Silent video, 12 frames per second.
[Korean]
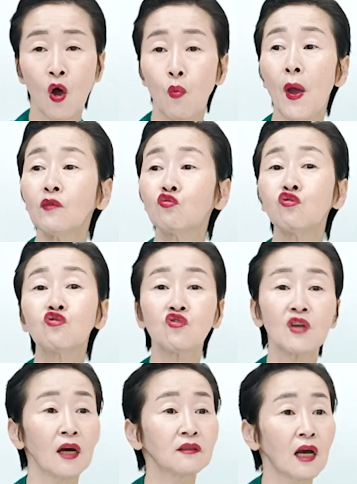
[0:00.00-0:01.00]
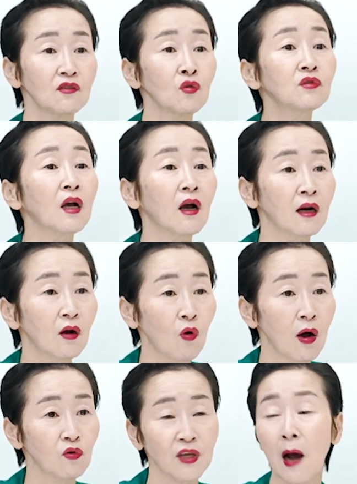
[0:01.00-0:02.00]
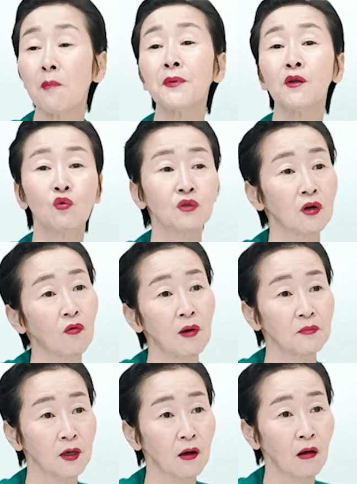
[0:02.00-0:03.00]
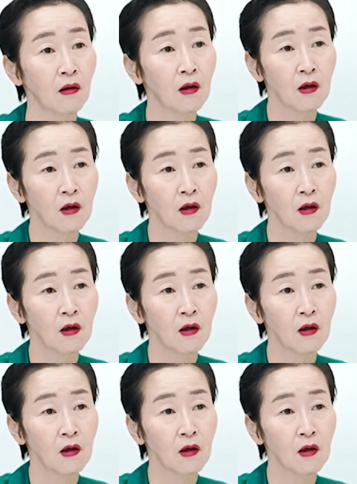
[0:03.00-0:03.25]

왜 둘 중에 하나 선택하라고 하고 양비론이라고 합니까